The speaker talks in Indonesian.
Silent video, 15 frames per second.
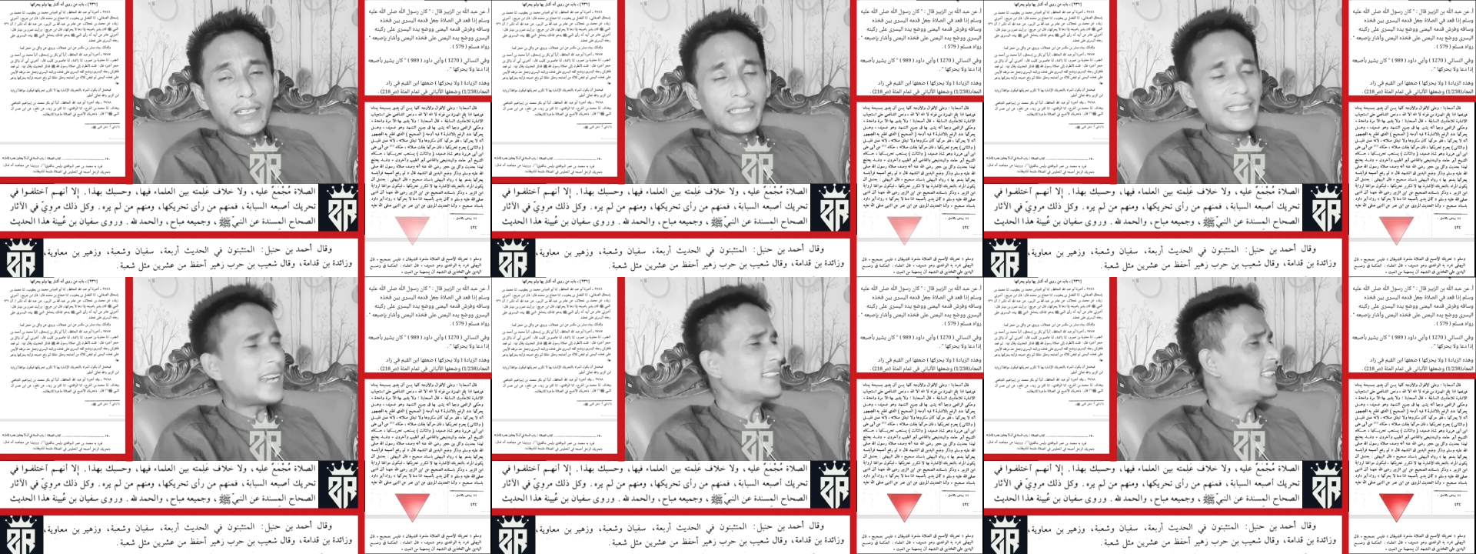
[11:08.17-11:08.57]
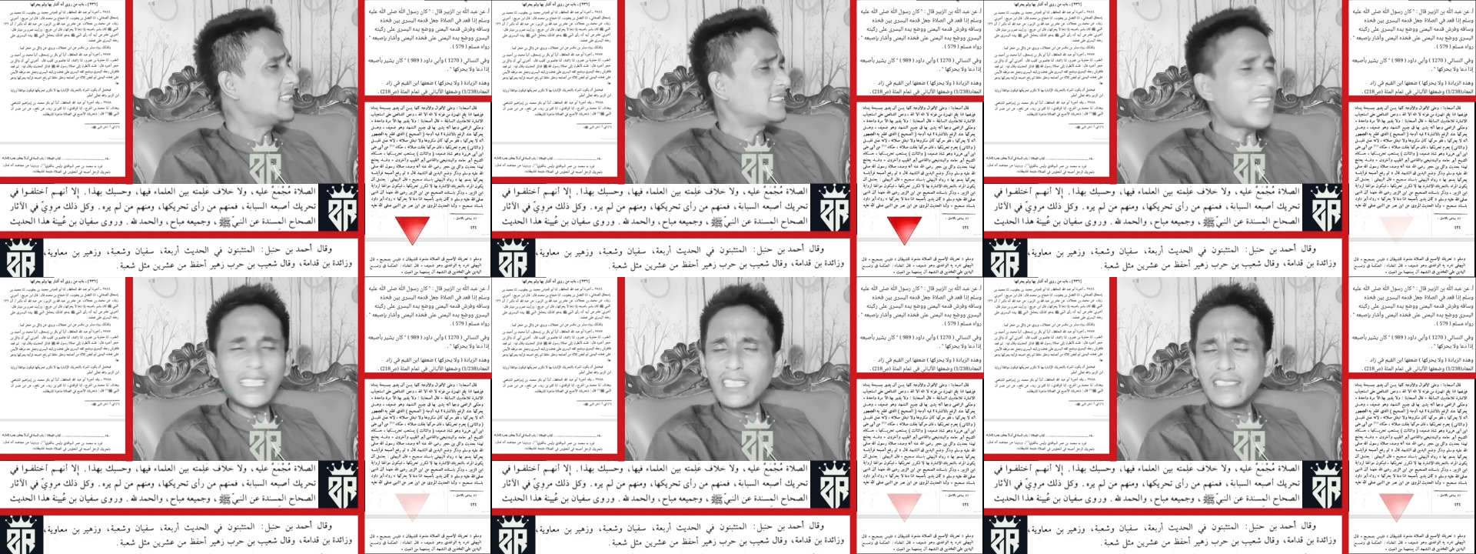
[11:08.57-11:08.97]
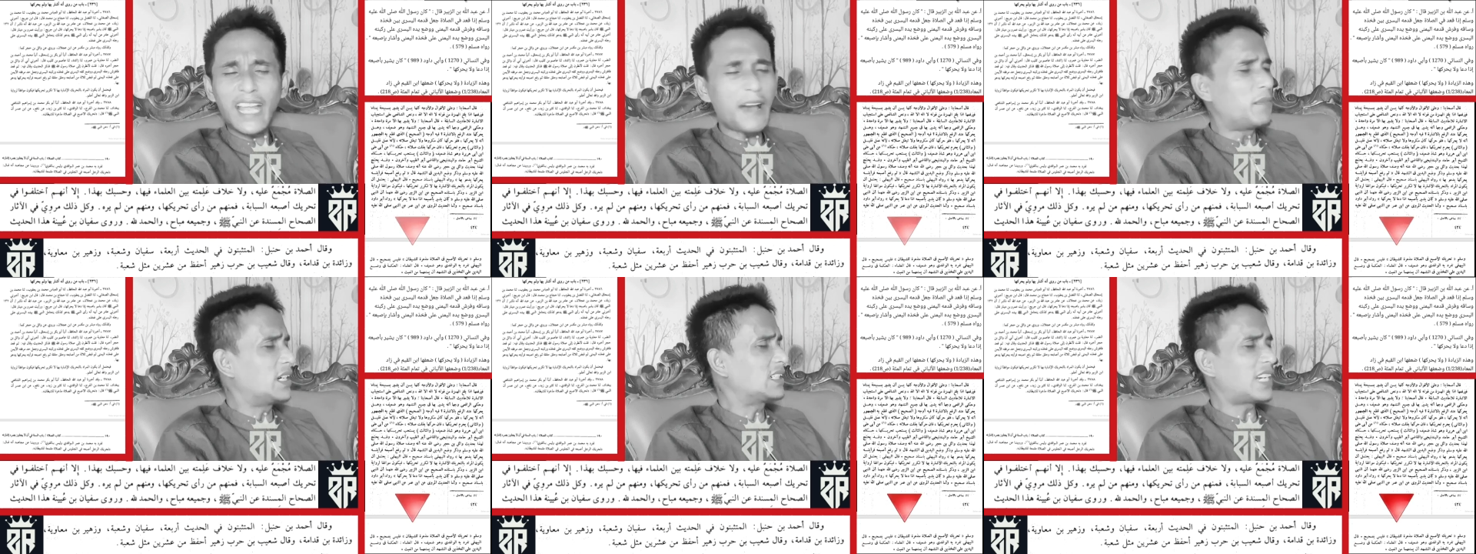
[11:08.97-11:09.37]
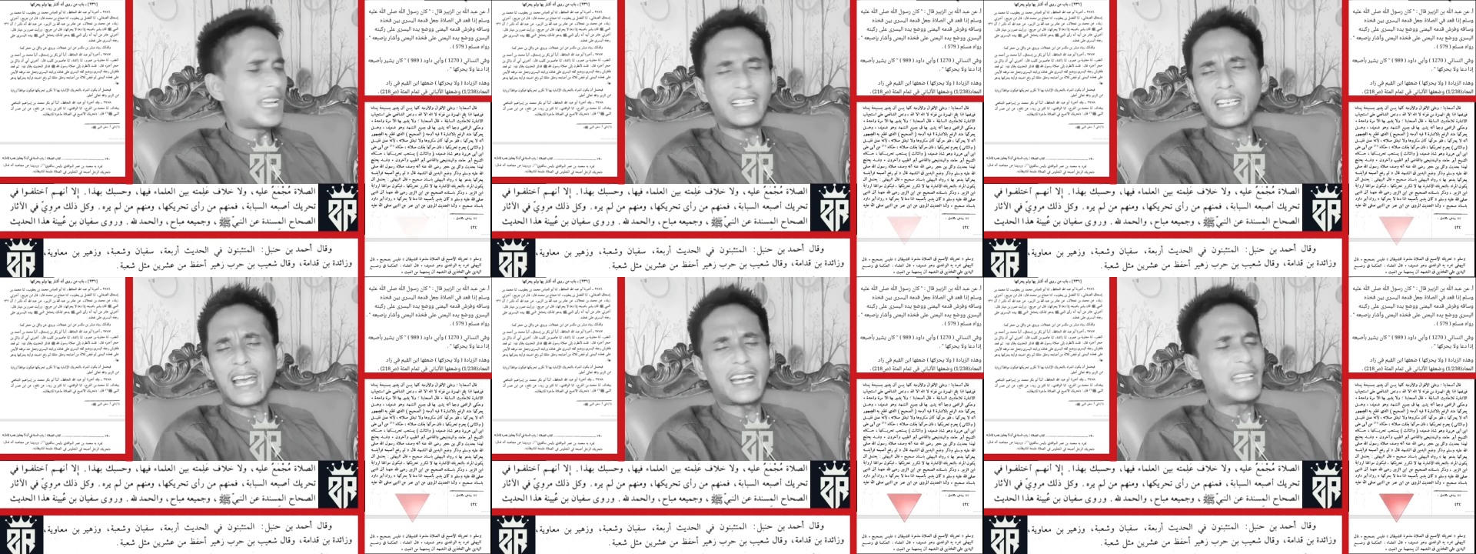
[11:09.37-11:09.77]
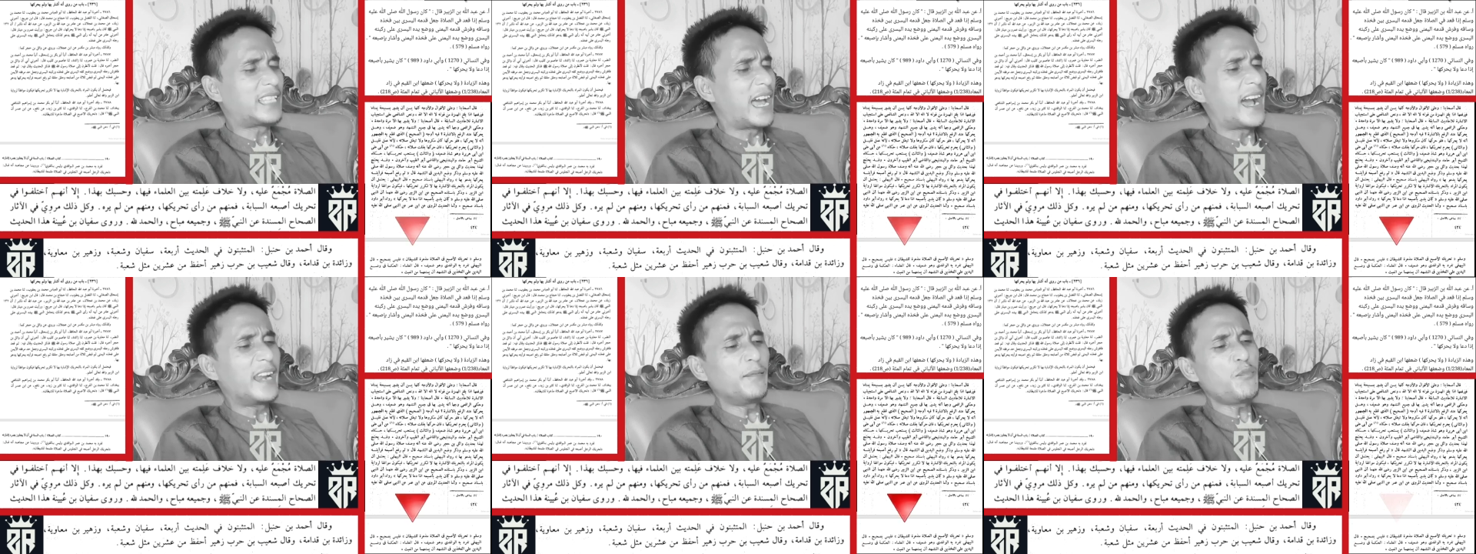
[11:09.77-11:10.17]
Dan kita tidak menggerak-gerakkan
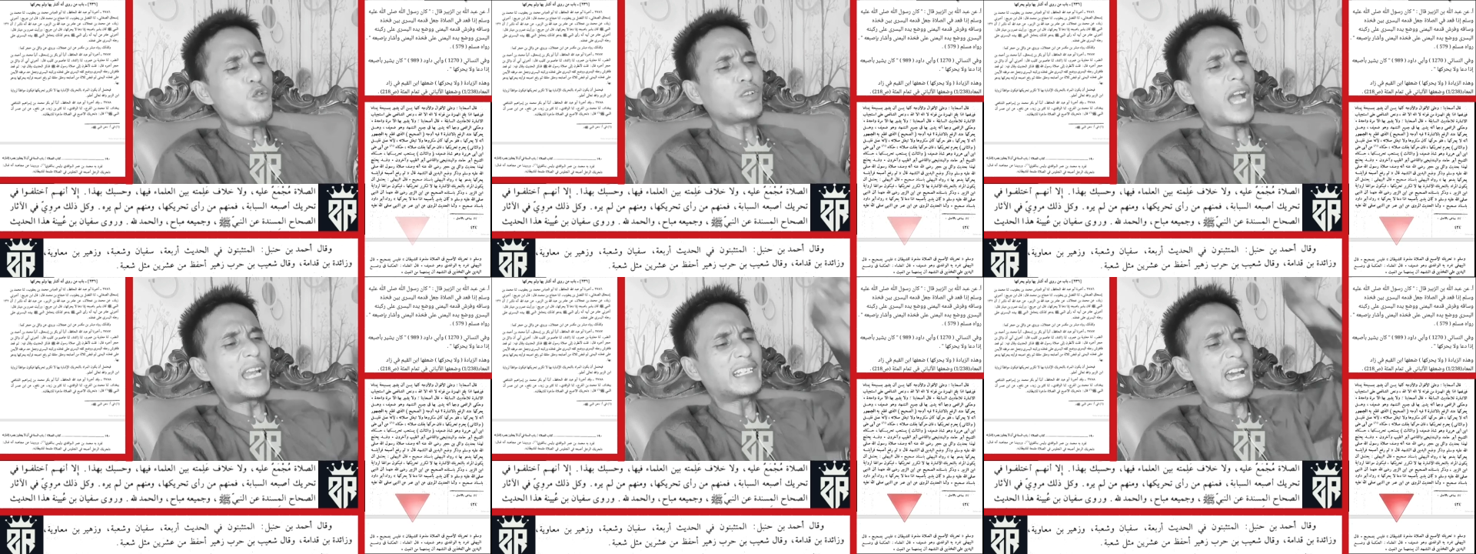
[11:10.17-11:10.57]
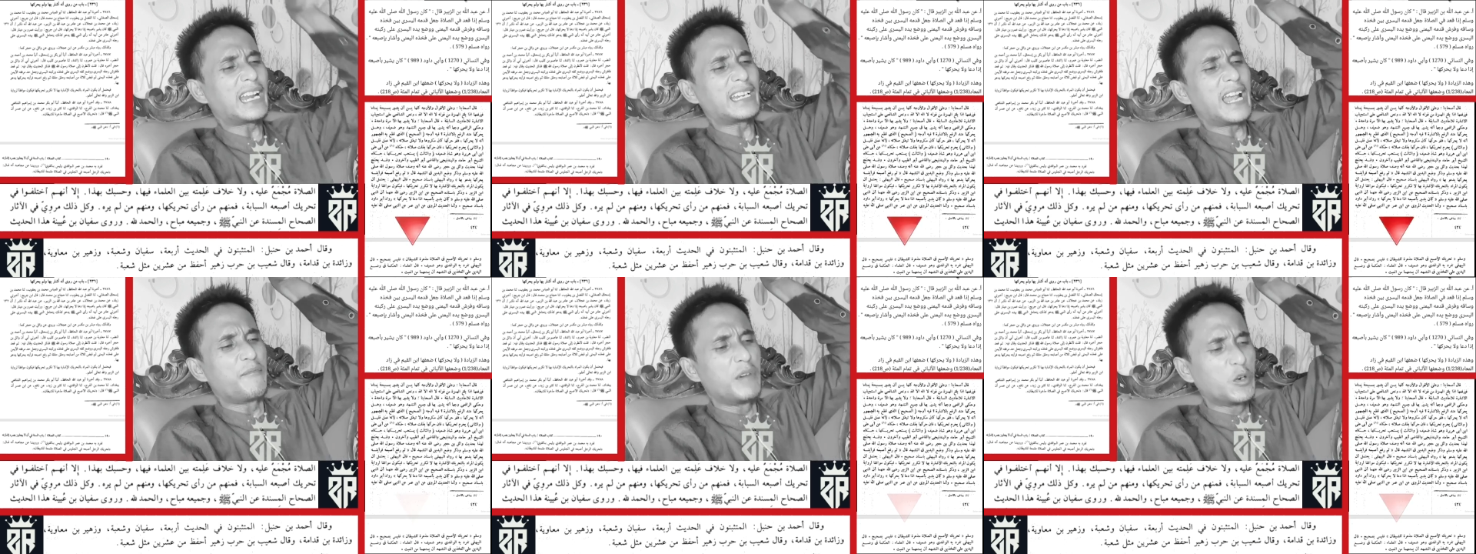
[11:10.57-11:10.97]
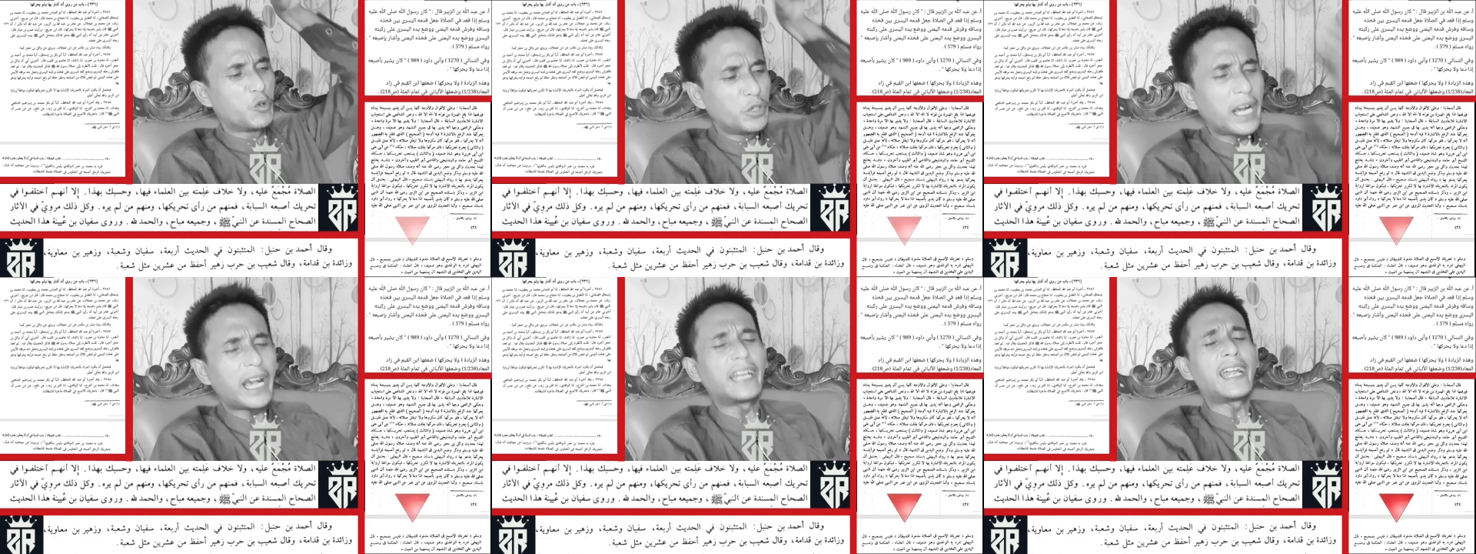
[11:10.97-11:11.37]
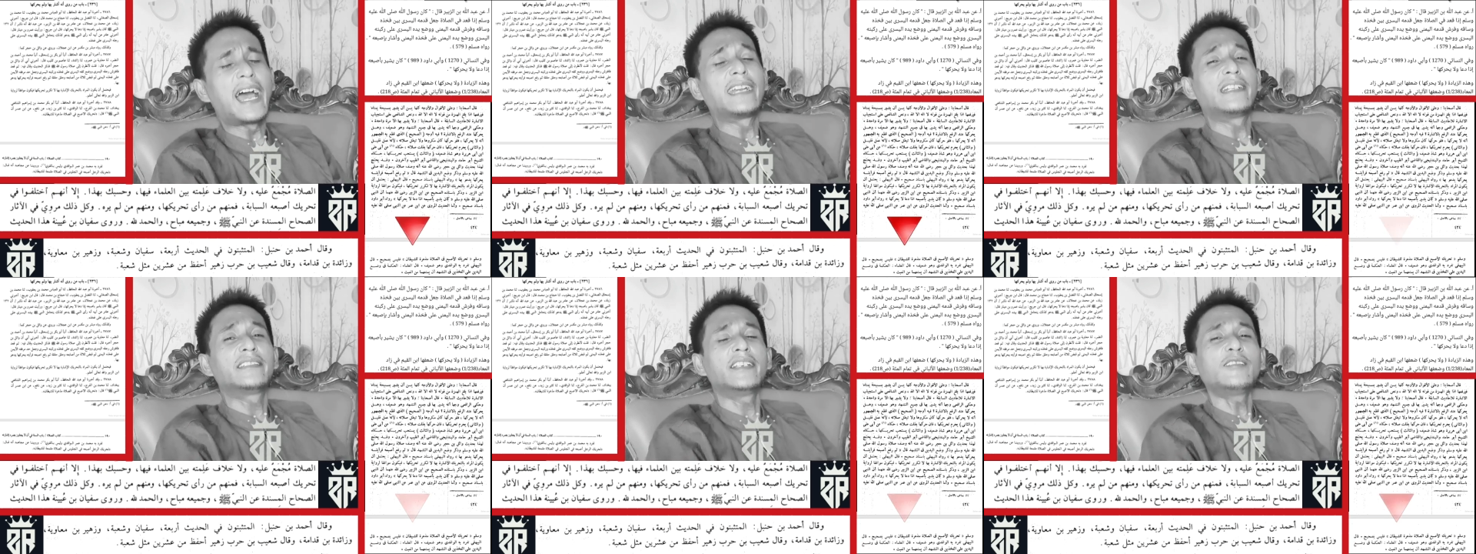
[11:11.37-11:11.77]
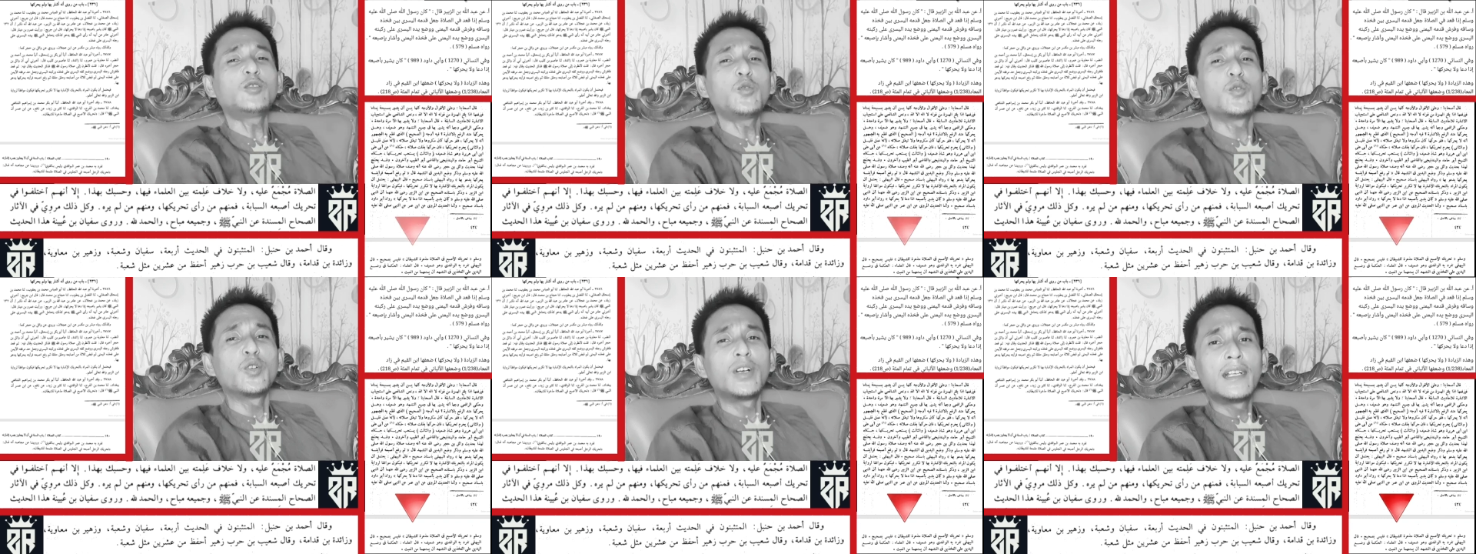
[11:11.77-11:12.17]
tangan bukan karena menggunakan hadis itu,